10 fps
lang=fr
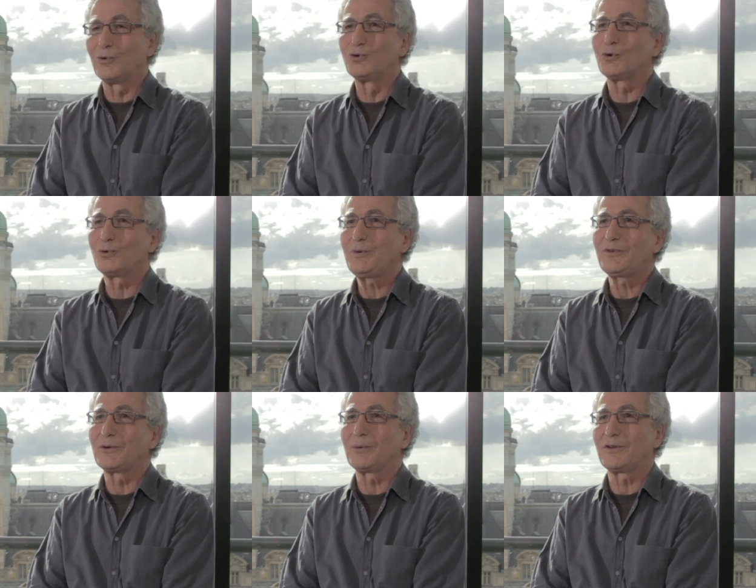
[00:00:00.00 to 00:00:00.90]
Aujourd'hui,
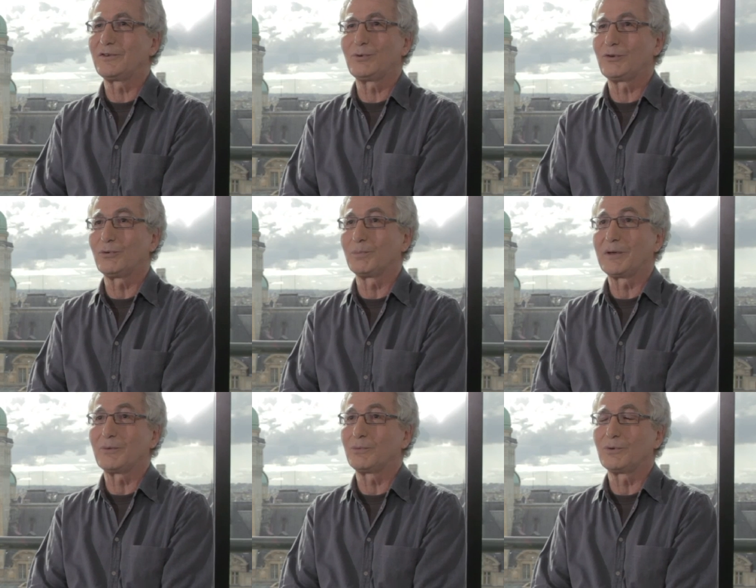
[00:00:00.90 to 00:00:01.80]
c'est quoi la situation
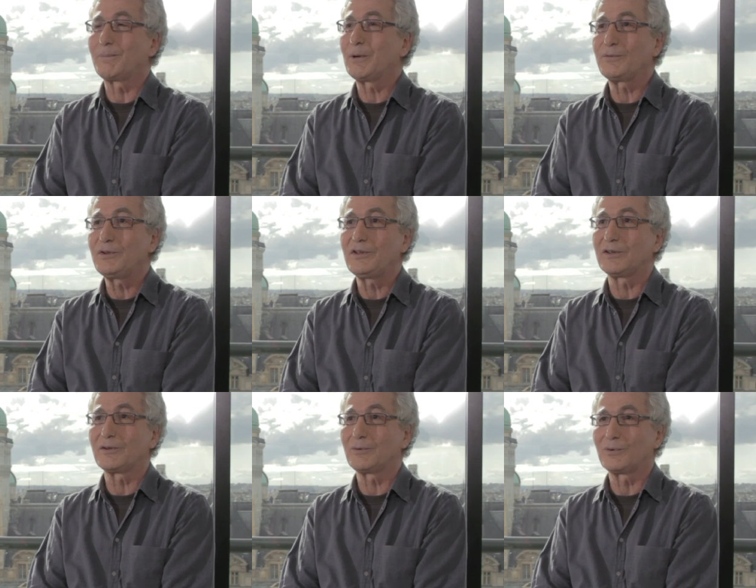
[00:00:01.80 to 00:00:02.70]
bah, On n'a pas
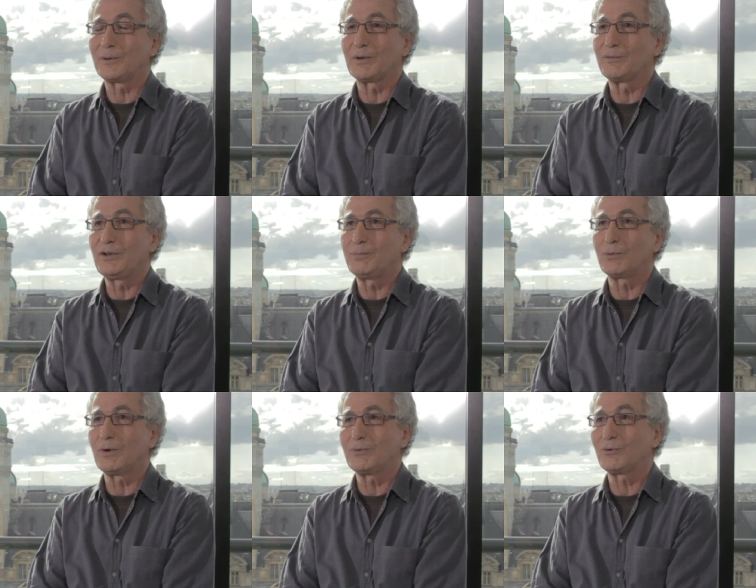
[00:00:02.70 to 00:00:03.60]
fini. Hein. On n'a pas fini.
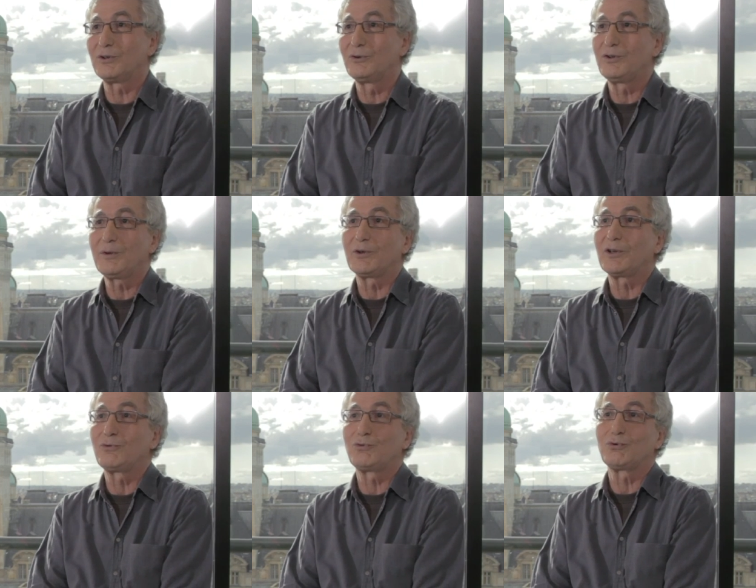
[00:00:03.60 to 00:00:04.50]
Pourquoi Parce que les données, ben,
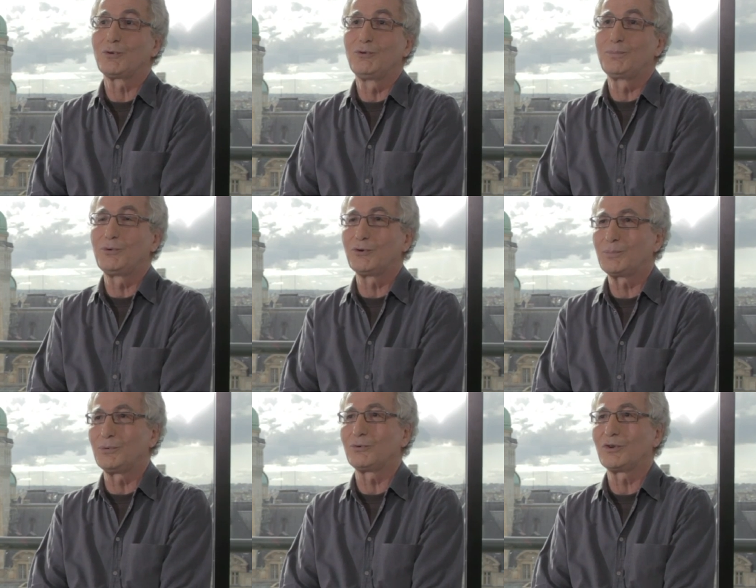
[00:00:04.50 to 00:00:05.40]
en a toujours de plus
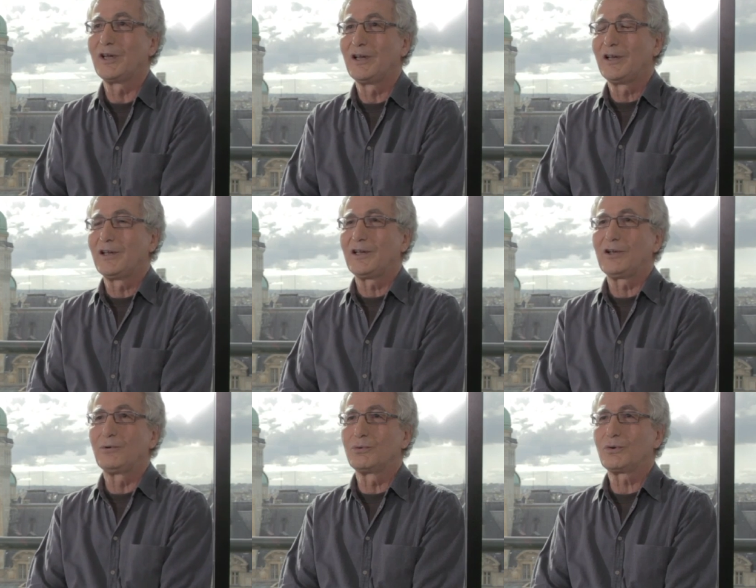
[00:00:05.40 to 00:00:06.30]
en plus.
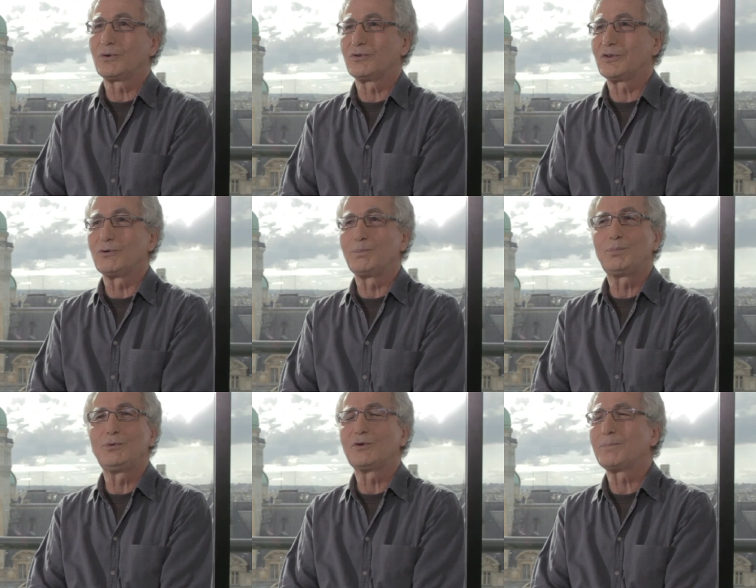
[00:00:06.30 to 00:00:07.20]
Et donc, euh, c'est de
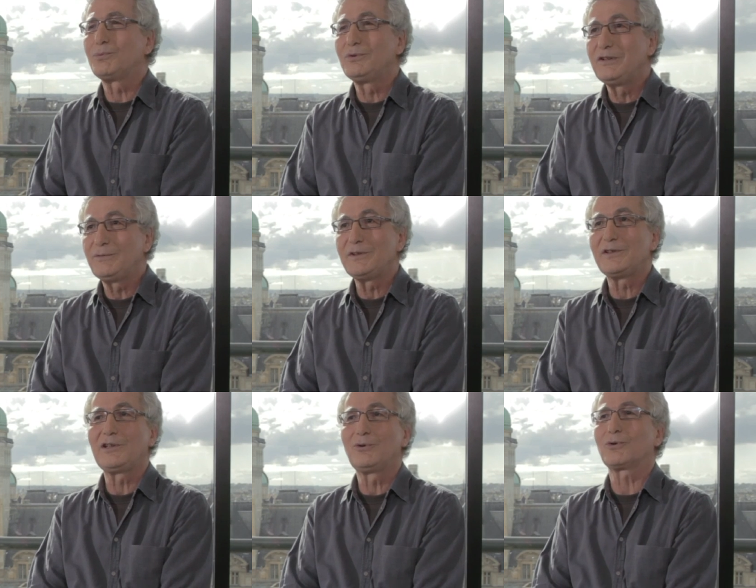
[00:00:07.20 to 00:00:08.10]
plus en plus
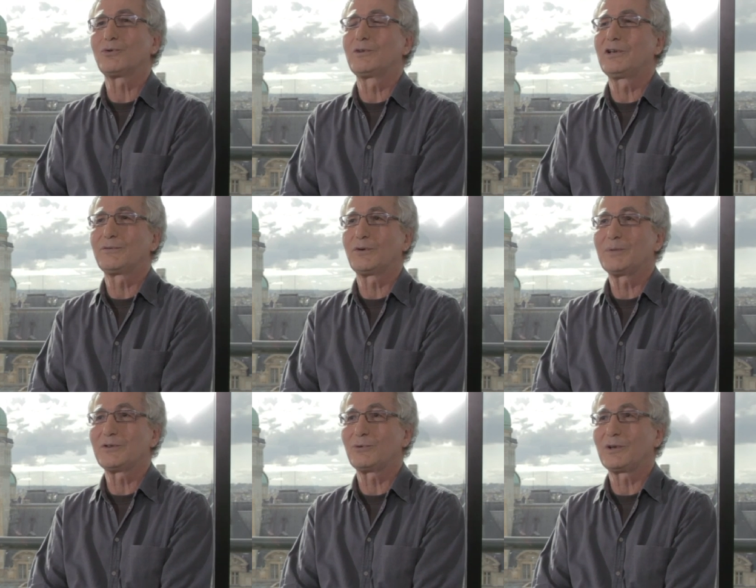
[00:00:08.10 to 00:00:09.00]
difficile de retrouver de
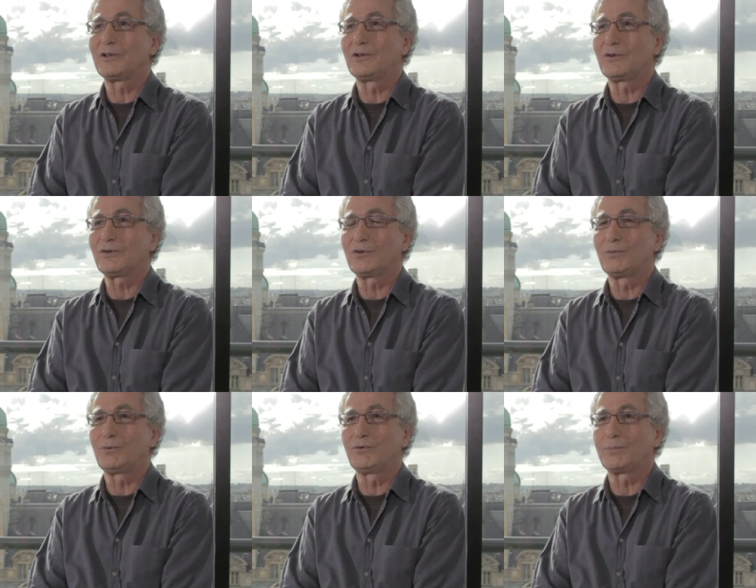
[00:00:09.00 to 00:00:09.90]
l'information là-dedans. C'est
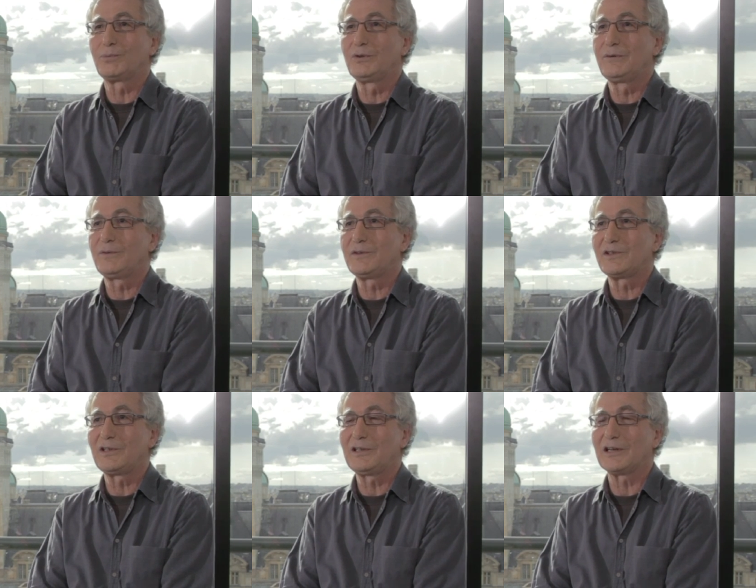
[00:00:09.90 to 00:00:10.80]
de plus en plus
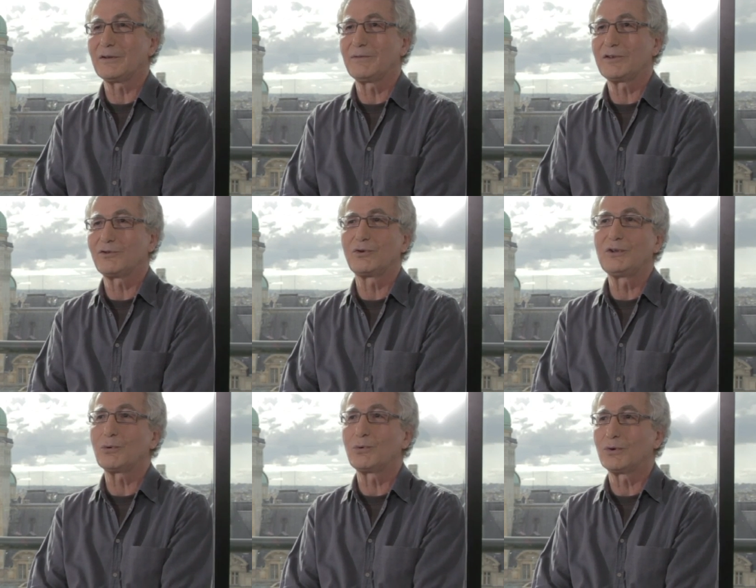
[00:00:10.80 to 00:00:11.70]
difficile d'arriver à se
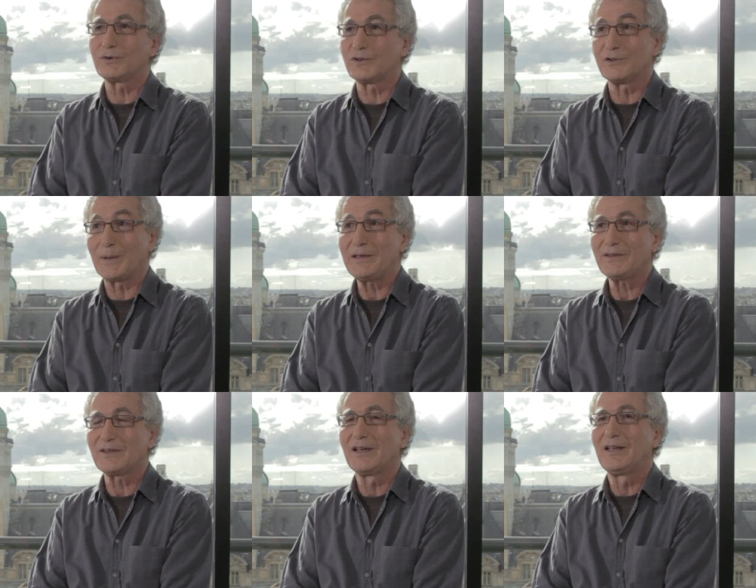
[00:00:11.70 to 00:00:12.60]
tenir au courant de ce qui se passe.